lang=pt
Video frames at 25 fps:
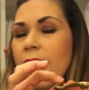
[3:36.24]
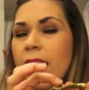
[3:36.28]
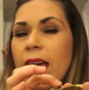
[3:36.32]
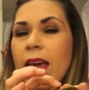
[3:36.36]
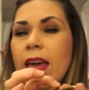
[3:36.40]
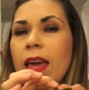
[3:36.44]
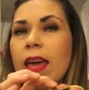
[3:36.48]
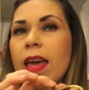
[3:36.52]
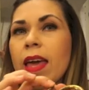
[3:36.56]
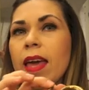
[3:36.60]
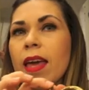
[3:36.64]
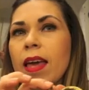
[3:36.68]

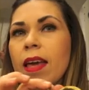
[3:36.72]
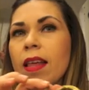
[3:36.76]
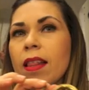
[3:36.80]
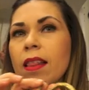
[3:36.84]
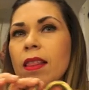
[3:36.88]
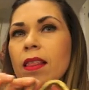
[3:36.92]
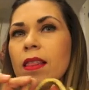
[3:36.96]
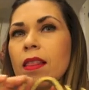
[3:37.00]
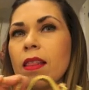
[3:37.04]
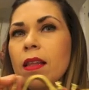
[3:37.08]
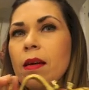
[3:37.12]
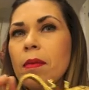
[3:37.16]
É,
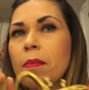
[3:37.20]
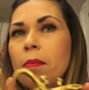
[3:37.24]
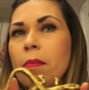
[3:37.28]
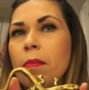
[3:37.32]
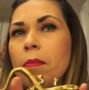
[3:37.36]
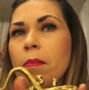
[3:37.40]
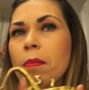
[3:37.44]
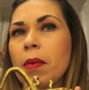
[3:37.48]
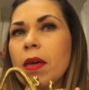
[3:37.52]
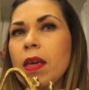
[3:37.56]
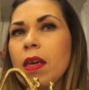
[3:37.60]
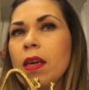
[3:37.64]
na
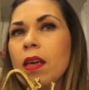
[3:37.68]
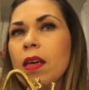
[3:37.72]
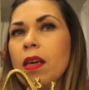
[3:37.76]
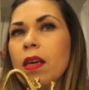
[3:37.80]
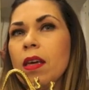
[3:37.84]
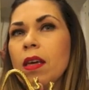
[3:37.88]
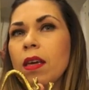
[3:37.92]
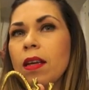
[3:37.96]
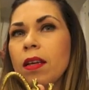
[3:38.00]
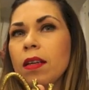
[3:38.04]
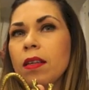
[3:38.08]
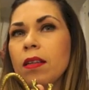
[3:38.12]

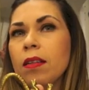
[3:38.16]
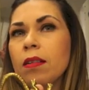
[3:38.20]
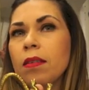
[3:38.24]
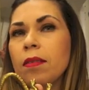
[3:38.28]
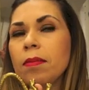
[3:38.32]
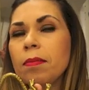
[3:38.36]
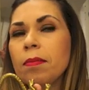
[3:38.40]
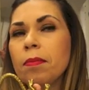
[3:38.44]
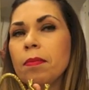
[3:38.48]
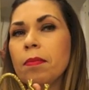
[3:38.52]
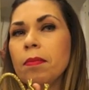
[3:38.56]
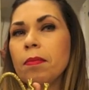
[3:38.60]
minha
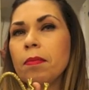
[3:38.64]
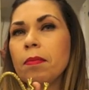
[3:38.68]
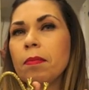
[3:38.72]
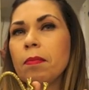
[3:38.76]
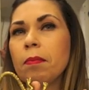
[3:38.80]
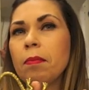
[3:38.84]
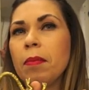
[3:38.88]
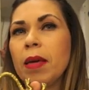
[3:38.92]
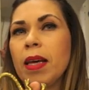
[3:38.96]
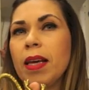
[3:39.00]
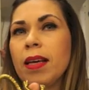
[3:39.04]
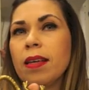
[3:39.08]

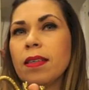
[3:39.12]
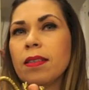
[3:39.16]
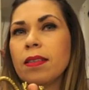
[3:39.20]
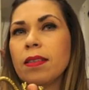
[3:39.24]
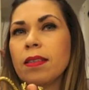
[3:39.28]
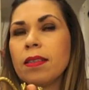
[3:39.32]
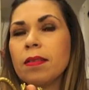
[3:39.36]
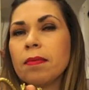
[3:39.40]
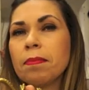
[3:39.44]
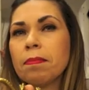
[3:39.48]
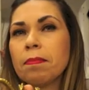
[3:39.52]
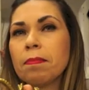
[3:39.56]

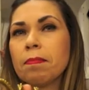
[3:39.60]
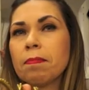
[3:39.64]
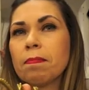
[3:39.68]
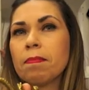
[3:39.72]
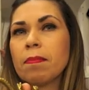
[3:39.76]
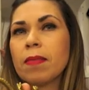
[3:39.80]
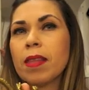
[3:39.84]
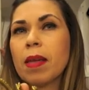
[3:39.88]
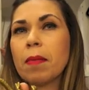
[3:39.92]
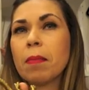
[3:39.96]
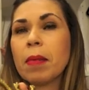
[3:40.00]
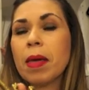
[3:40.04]
mesa,
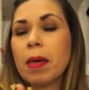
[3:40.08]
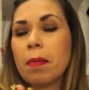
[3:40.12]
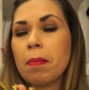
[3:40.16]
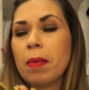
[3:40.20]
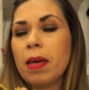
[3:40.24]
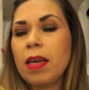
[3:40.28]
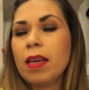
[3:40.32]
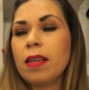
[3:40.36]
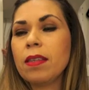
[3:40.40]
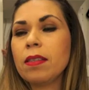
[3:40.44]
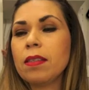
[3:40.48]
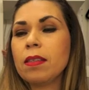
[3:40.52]
na minha
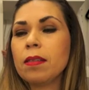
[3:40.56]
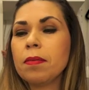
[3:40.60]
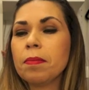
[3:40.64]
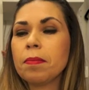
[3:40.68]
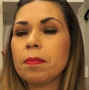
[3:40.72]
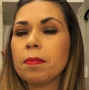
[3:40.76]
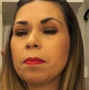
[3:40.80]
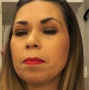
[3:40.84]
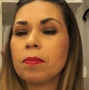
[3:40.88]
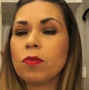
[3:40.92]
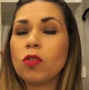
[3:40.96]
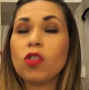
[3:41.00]
mesa
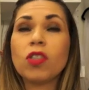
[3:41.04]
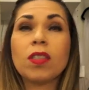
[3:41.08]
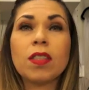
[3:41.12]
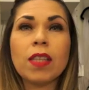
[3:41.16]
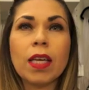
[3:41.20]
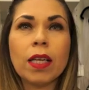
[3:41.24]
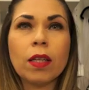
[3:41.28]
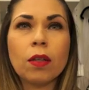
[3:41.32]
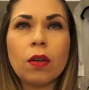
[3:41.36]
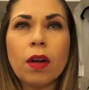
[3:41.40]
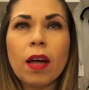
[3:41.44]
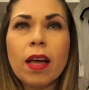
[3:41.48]
de
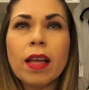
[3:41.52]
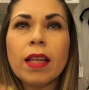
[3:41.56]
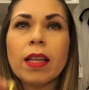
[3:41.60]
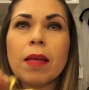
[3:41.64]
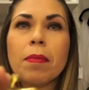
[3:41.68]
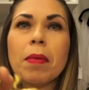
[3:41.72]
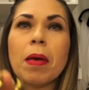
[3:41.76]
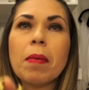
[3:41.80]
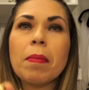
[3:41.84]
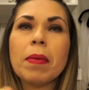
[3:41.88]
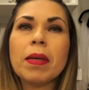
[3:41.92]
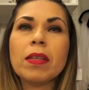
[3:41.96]
centro. Na
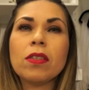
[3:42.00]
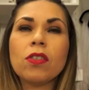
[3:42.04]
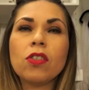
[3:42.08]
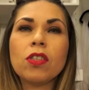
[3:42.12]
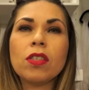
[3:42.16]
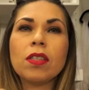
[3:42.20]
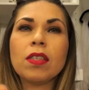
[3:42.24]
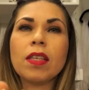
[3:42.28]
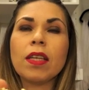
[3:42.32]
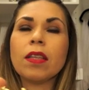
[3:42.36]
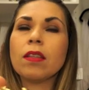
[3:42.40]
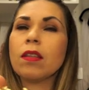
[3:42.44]
minha mesa de
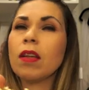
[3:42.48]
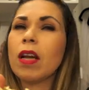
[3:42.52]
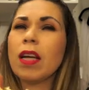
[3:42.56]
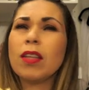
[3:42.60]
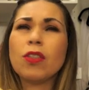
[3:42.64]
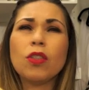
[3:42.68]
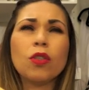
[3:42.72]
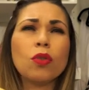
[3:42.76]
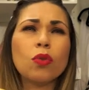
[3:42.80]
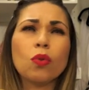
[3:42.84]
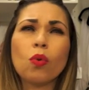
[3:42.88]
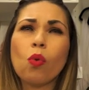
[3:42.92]
centro. Ah,
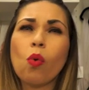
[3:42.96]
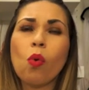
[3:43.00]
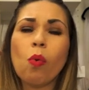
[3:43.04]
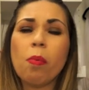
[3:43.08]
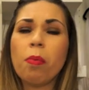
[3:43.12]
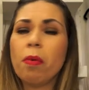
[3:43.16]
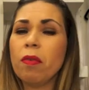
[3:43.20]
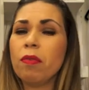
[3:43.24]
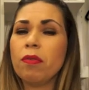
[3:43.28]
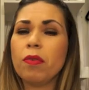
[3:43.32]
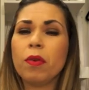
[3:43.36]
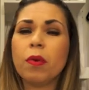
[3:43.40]

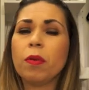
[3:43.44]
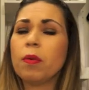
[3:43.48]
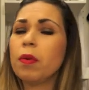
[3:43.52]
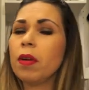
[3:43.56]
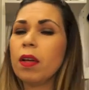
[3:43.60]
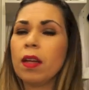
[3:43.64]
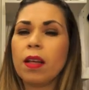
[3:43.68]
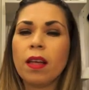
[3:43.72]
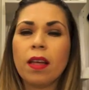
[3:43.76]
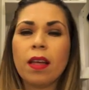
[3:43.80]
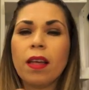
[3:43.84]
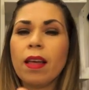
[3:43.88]
desculpa, viu?
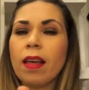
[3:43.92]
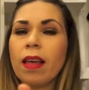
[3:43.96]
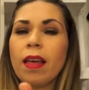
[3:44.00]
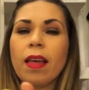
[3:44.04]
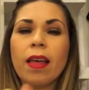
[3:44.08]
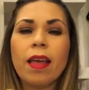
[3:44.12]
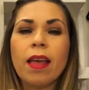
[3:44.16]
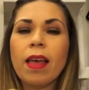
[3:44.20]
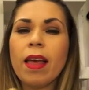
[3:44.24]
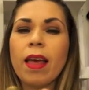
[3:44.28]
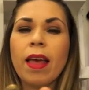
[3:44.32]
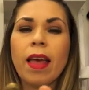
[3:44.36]

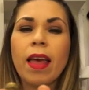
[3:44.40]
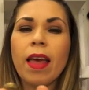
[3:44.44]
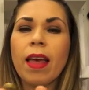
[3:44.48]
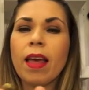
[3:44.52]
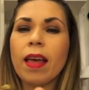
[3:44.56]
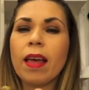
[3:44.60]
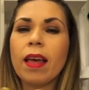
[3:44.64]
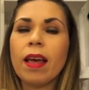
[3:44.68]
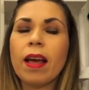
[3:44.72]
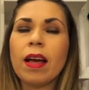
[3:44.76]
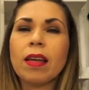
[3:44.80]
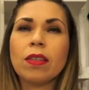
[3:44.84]

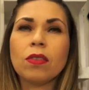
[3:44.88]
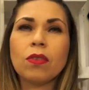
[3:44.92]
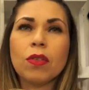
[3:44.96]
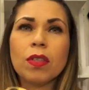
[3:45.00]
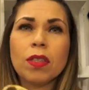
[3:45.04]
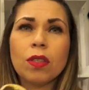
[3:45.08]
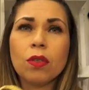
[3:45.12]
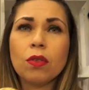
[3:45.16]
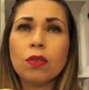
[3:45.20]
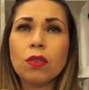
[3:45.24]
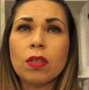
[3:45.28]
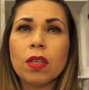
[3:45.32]
É, às
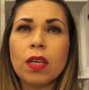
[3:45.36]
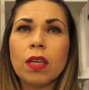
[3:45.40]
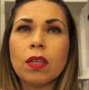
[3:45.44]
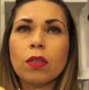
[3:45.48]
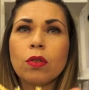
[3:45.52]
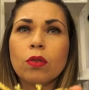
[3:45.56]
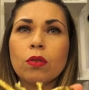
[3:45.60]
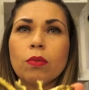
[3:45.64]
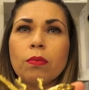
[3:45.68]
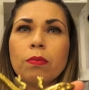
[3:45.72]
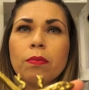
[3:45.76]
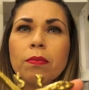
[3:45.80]
vezes eu
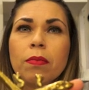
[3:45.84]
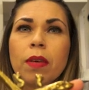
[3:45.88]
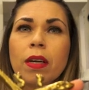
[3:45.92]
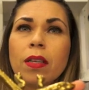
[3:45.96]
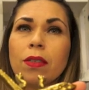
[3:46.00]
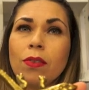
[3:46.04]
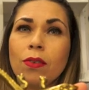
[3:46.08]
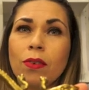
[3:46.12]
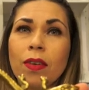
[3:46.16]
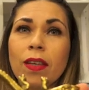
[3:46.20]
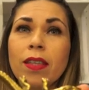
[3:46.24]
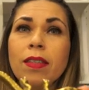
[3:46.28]
esqueço,
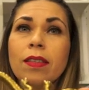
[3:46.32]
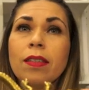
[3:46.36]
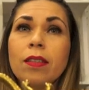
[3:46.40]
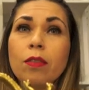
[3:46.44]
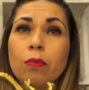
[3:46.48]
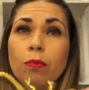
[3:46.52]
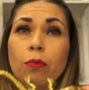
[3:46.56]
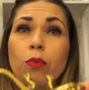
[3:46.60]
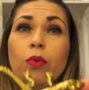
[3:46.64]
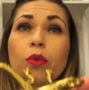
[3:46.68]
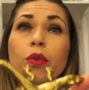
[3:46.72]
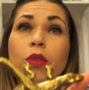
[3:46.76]
às vezes
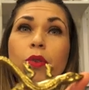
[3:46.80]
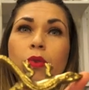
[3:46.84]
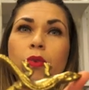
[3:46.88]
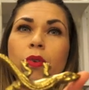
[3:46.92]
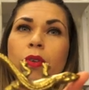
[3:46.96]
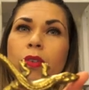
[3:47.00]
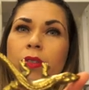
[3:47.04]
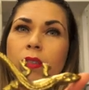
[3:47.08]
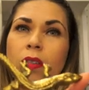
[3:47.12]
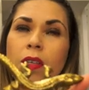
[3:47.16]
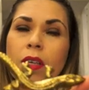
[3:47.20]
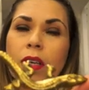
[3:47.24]
muito
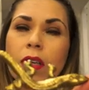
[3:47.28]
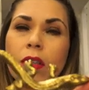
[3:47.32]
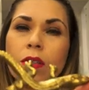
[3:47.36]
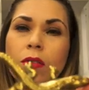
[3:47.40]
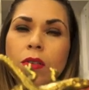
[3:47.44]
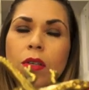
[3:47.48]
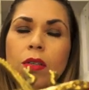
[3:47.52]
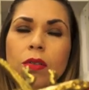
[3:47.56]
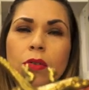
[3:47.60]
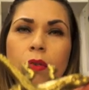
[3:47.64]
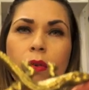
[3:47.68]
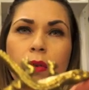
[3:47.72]
eu
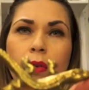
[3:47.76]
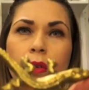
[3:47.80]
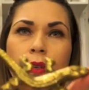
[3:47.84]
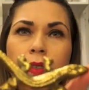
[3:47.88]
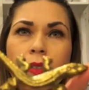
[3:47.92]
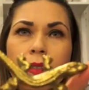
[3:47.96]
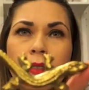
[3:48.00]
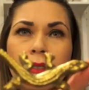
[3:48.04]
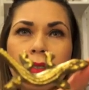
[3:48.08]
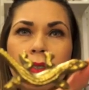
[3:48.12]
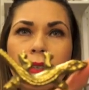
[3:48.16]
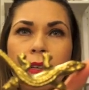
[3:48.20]
esqueço as
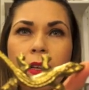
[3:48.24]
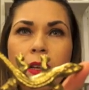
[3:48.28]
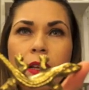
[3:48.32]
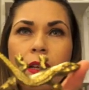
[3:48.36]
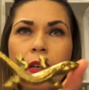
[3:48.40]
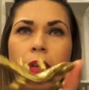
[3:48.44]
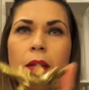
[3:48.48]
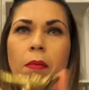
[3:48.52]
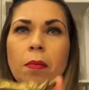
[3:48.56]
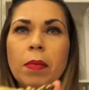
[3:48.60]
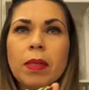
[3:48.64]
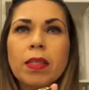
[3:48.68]
coisas.
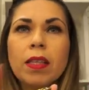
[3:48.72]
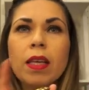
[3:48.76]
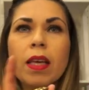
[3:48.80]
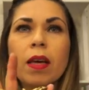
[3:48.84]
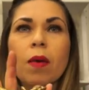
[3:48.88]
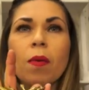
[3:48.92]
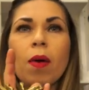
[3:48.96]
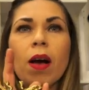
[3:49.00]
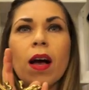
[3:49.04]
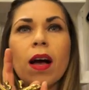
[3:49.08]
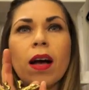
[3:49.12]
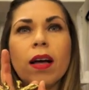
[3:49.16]
Mas
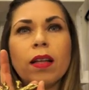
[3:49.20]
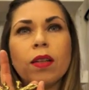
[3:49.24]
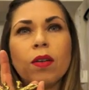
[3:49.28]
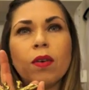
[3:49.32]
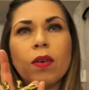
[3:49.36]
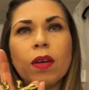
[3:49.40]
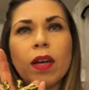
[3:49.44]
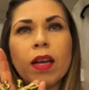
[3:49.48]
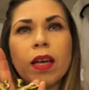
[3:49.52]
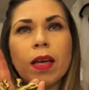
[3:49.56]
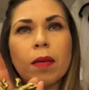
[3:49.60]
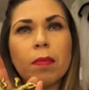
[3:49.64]
eu
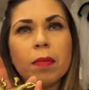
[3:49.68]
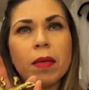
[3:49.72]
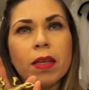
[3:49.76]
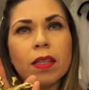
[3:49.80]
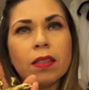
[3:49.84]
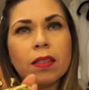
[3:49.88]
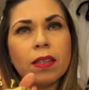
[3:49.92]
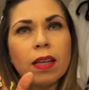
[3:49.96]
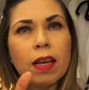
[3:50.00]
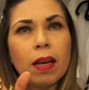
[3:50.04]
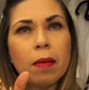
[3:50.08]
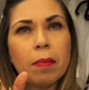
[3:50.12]
adorei a minha
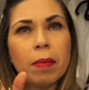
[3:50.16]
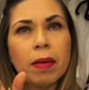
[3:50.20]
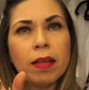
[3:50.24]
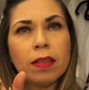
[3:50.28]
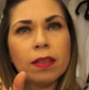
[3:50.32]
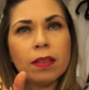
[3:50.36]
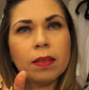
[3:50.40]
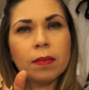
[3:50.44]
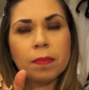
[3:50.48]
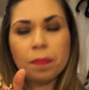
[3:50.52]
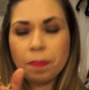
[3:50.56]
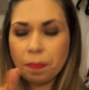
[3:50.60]

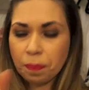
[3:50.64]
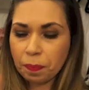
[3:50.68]
salamandra.